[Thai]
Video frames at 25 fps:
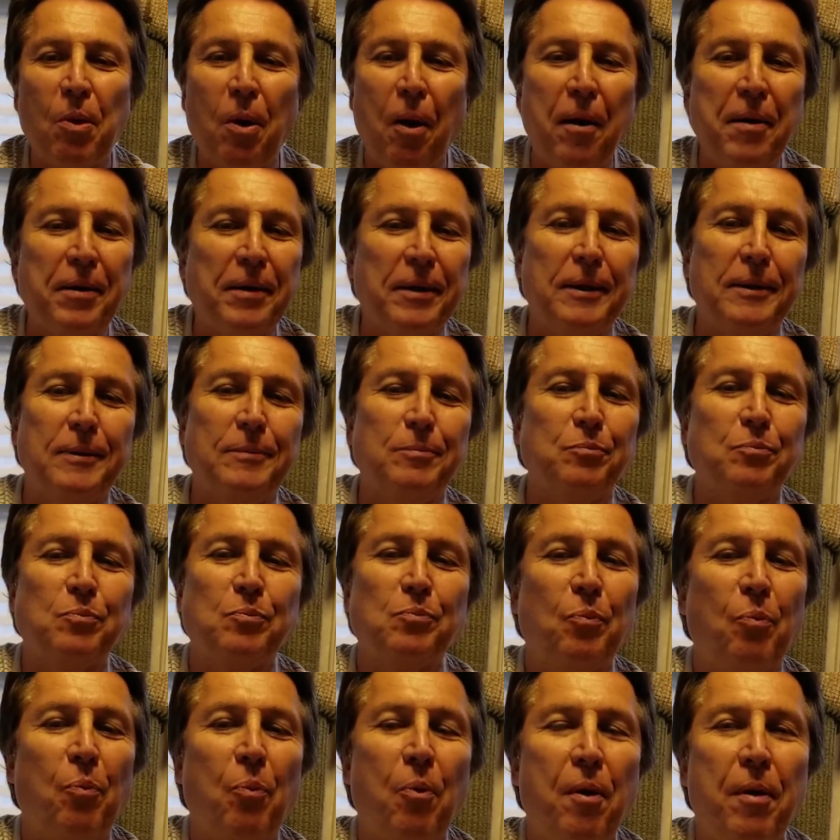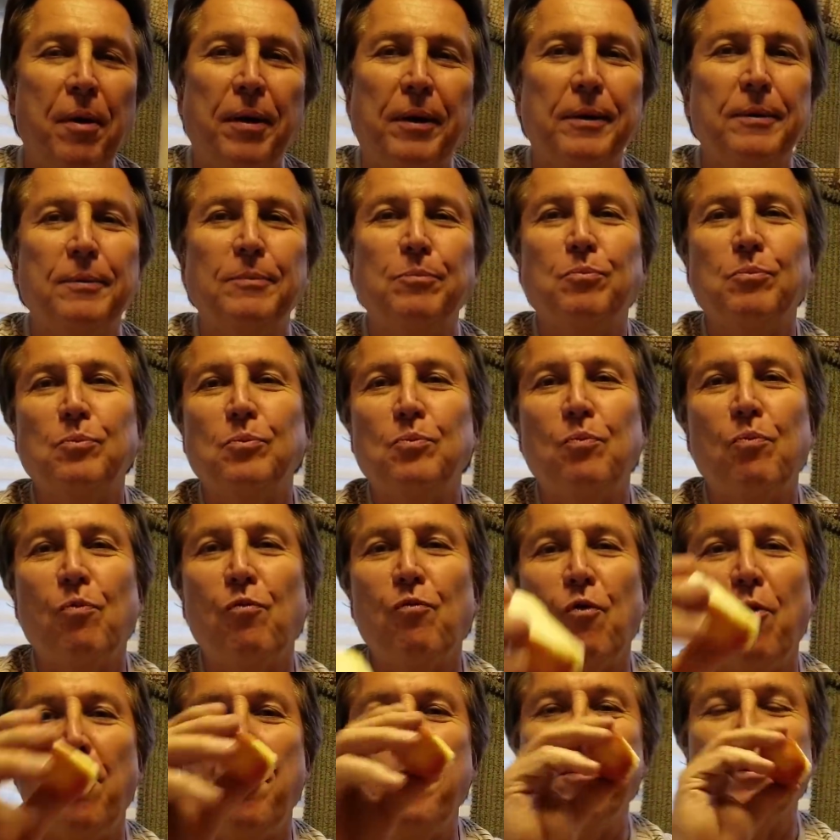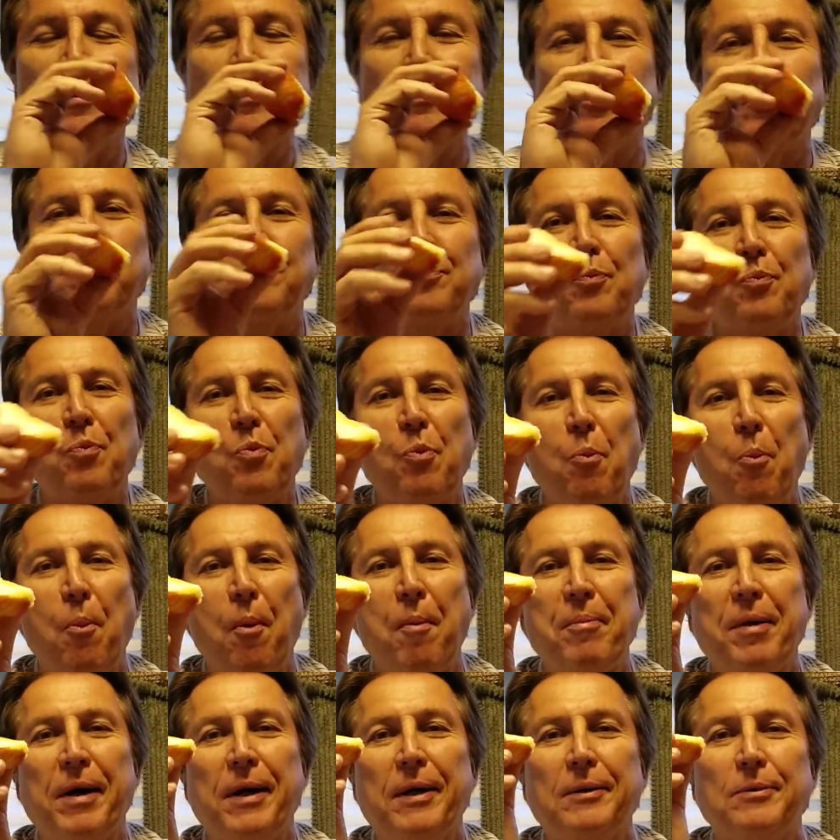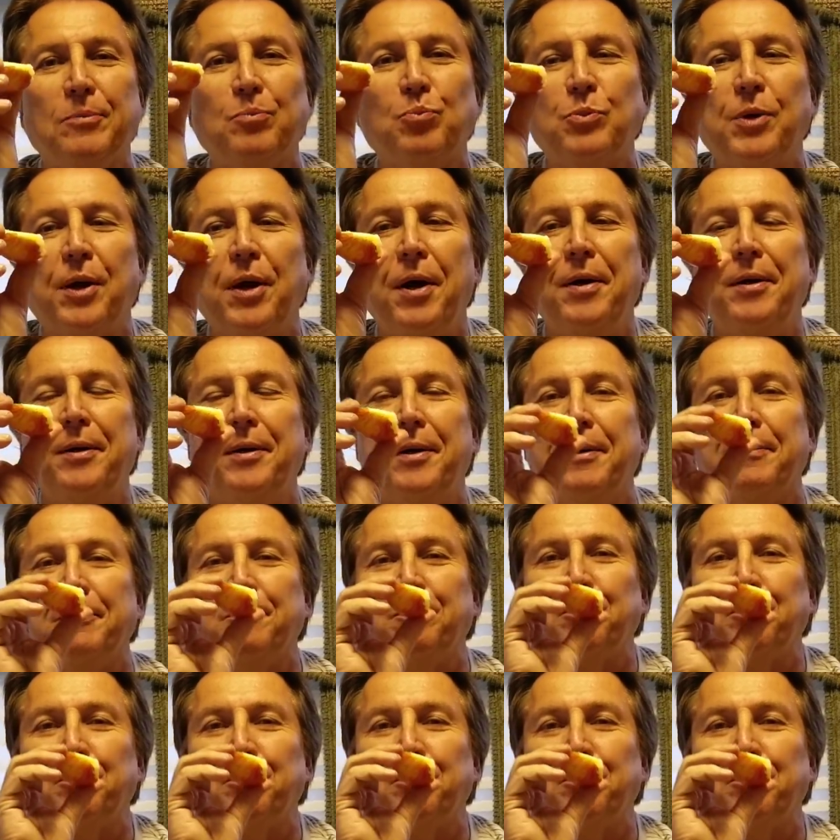I got, I got food in my mouth, candy.